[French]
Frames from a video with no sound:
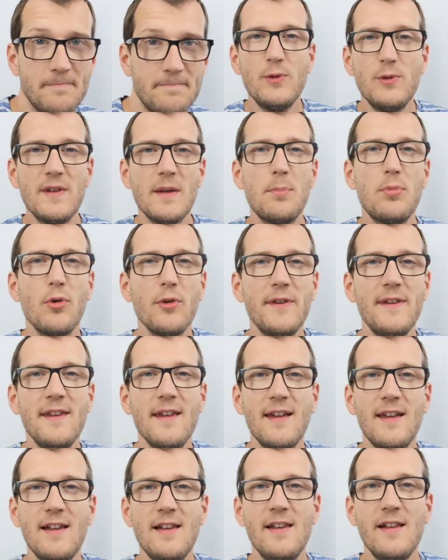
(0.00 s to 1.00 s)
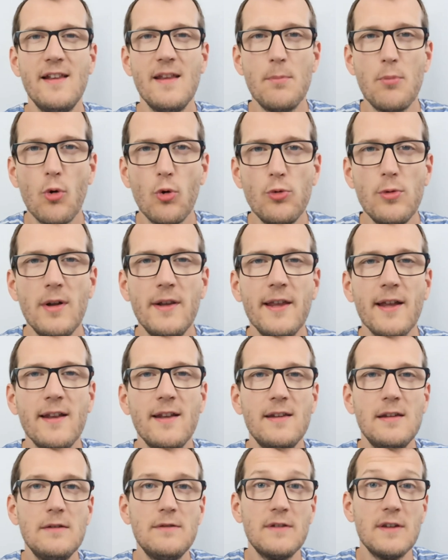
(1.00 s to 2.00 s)
Tout ça pour dire qu'il y a des produits
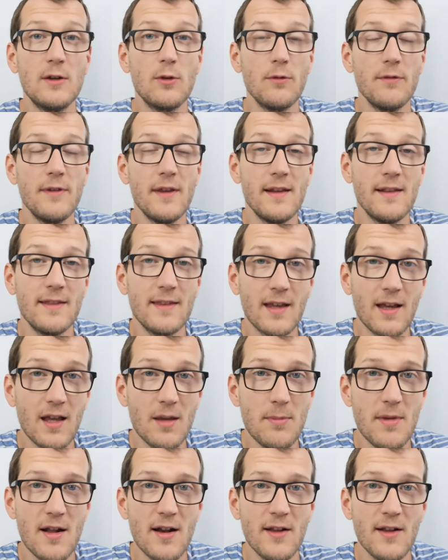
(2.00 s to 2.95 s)
alternatifs qui conviennent très bien à